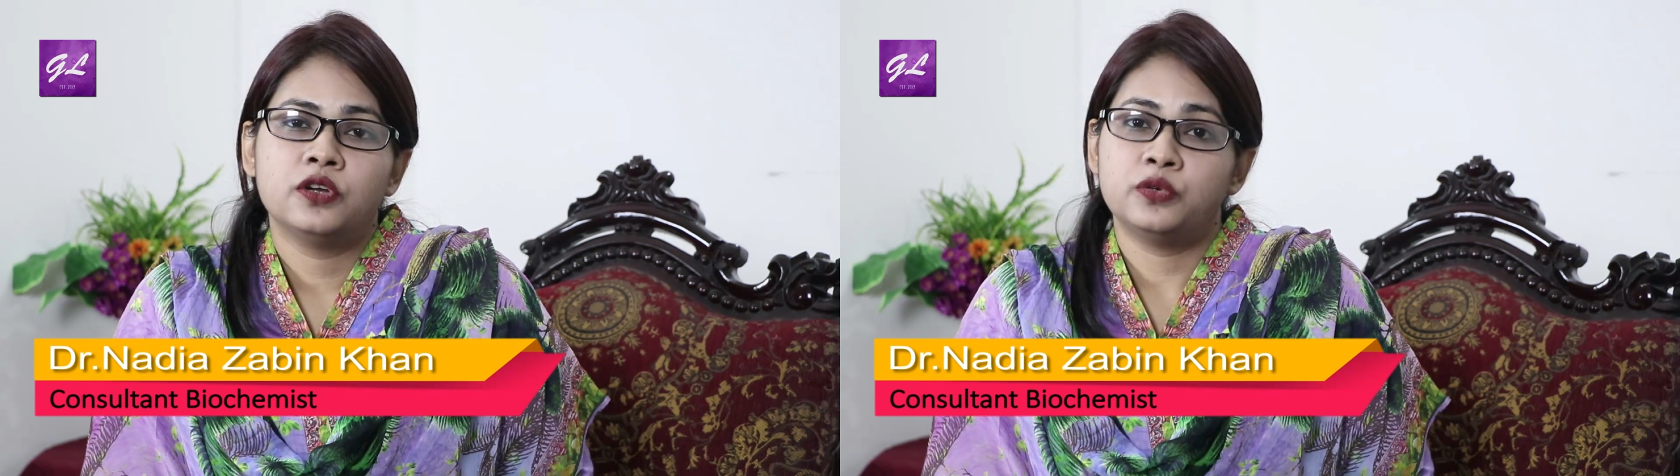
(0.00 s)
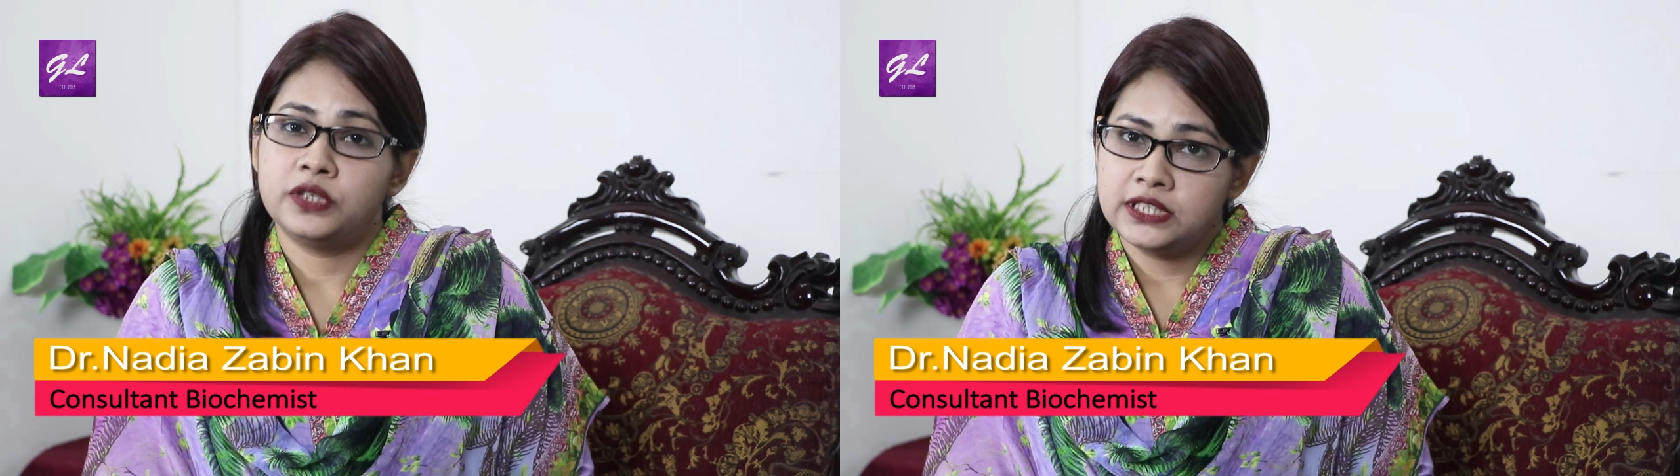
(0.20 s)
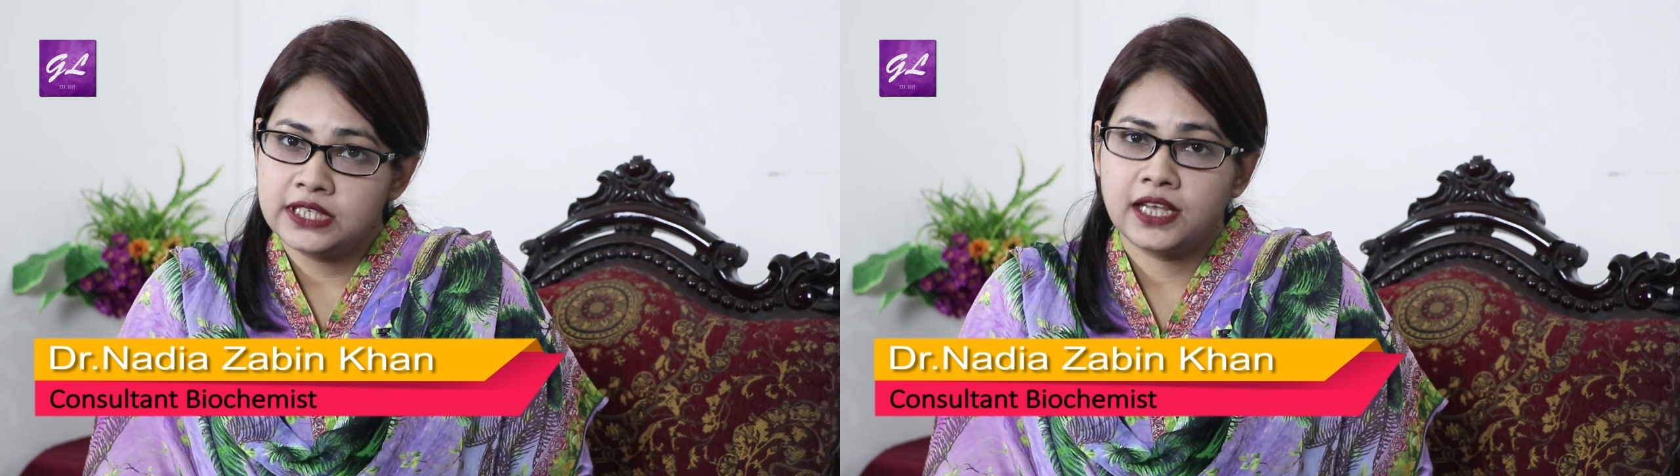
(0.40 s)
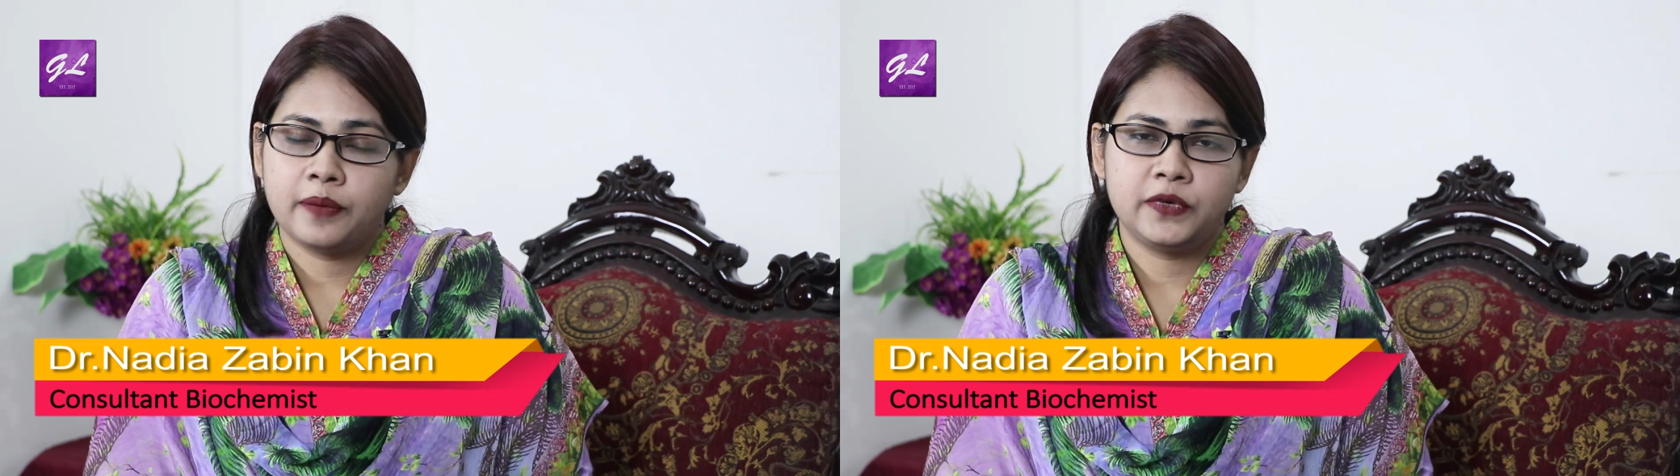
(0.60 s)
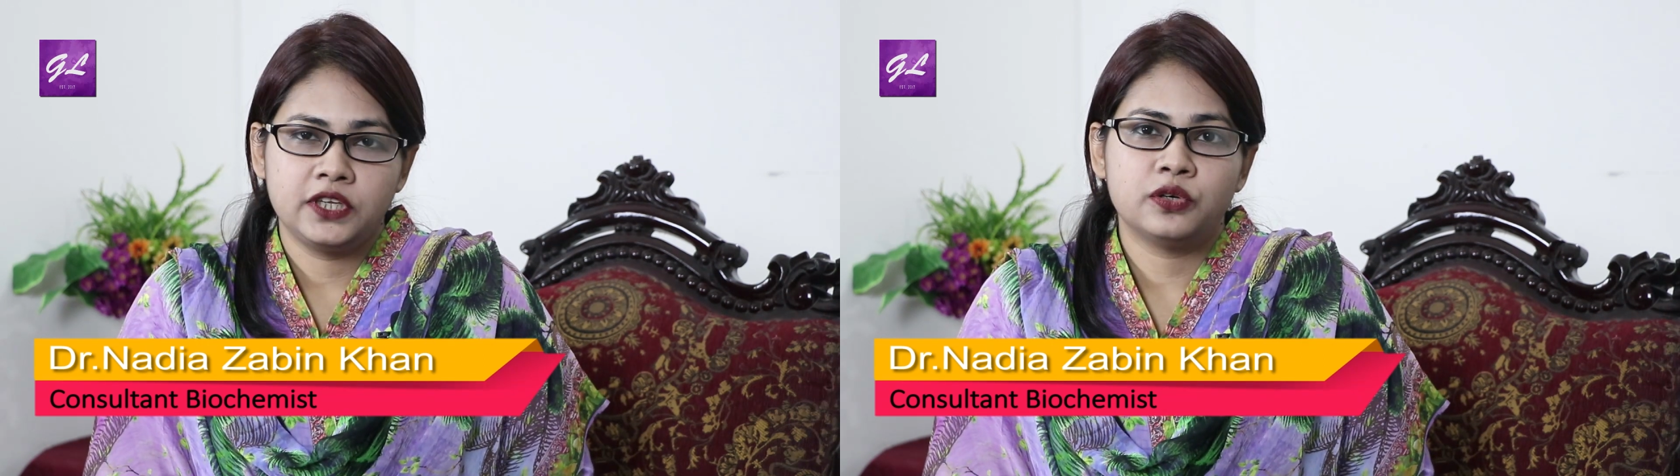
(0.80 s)
রুটিন চেক
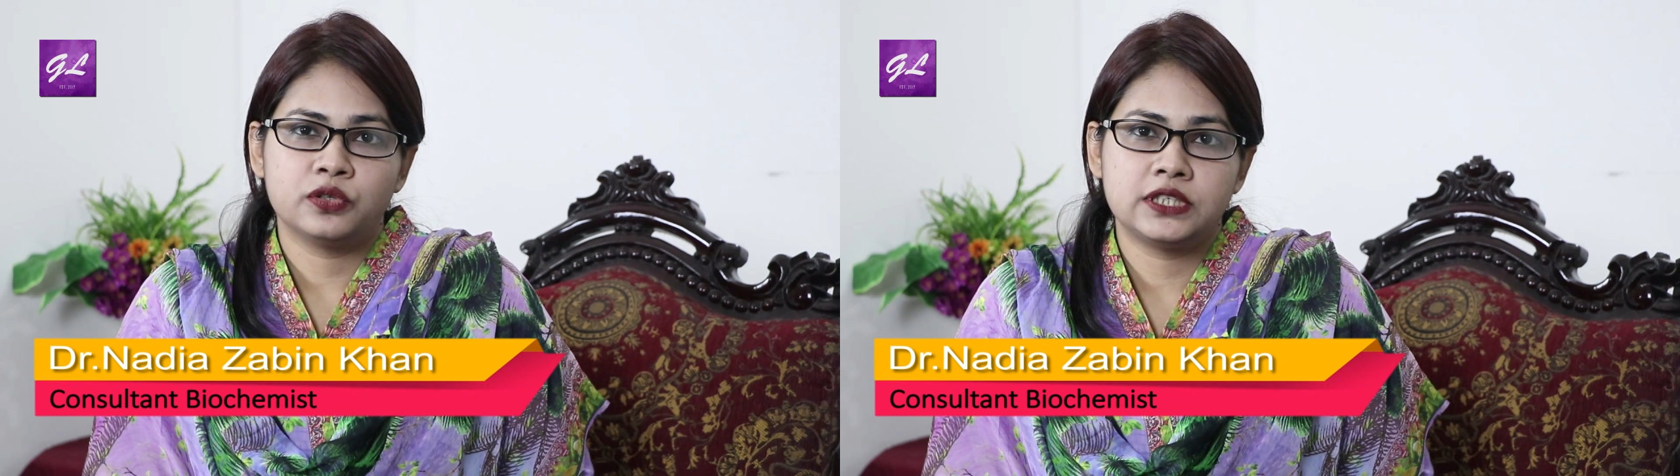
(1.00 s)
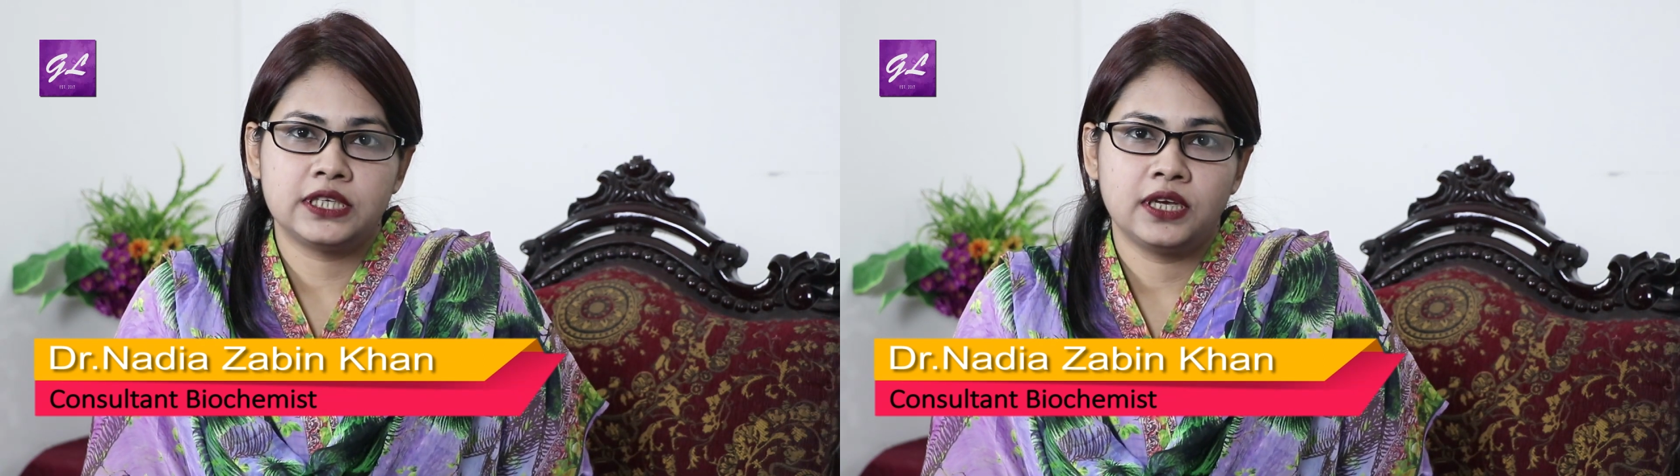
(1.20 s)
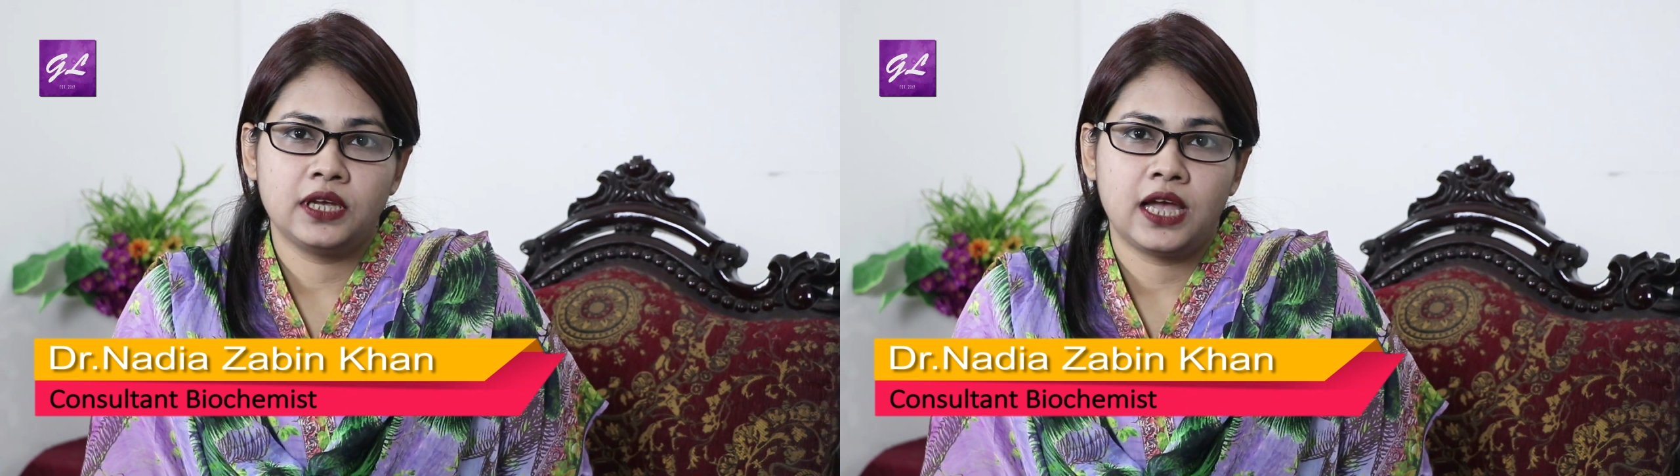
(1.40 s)
হচ্ছে